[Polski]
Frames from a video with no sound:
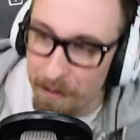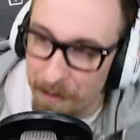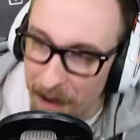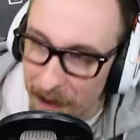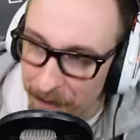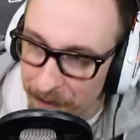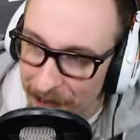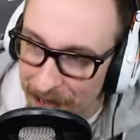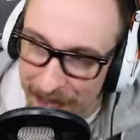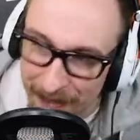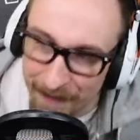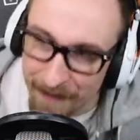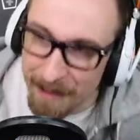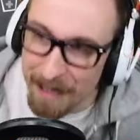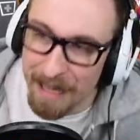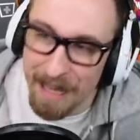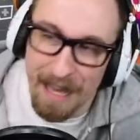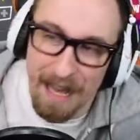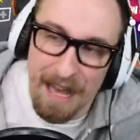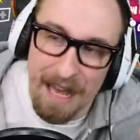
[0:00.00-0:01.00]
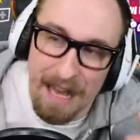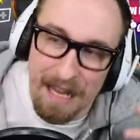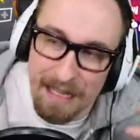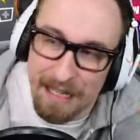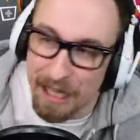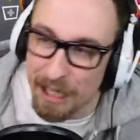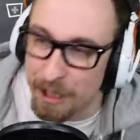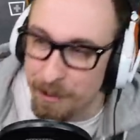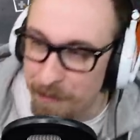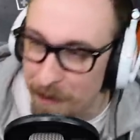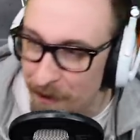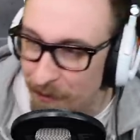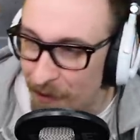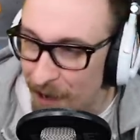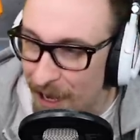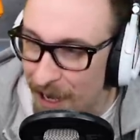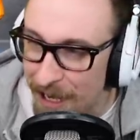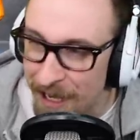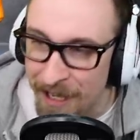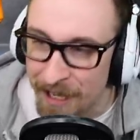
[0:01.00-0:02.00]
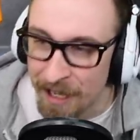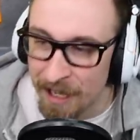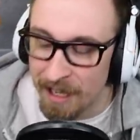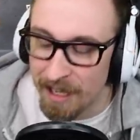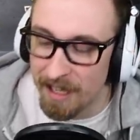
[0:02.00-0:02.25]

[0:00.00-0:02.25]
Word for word: mamę, e, zaśpiewaj.